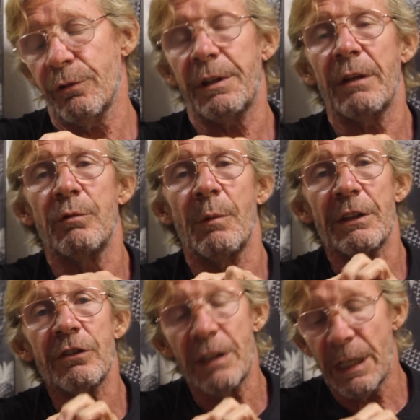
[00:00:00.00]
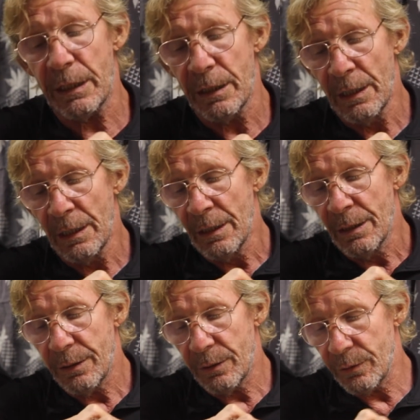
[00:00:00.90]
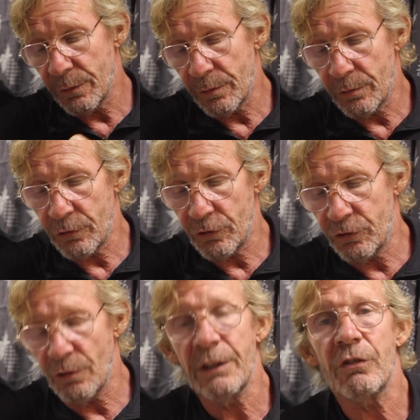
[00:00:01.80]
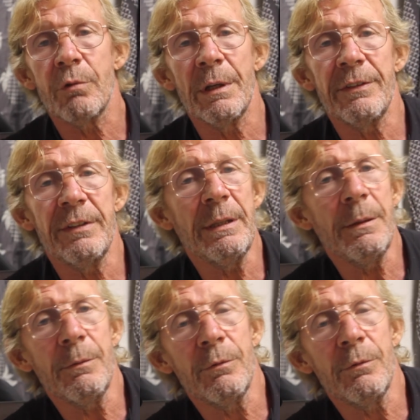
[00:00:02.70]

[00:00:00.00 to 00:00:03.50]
tatouage-là, euh, je l'ai choisi